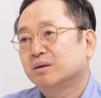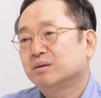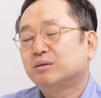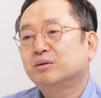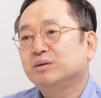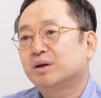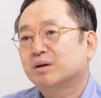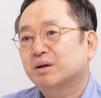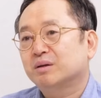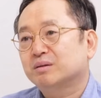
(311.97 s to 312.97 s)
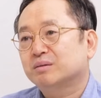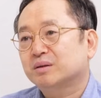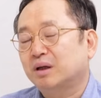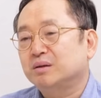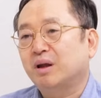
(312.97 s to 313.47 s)
그러니까
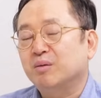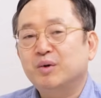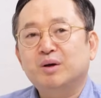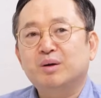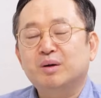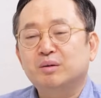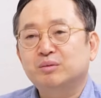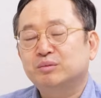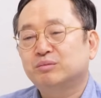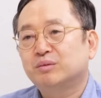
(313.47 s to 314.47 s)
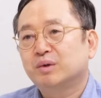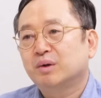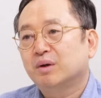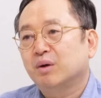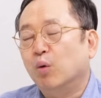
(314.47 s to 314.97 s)
사실 대만은
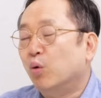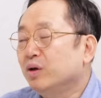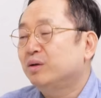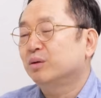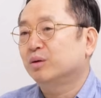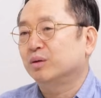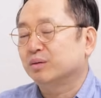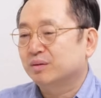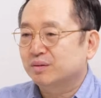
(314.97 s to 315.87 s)
오히려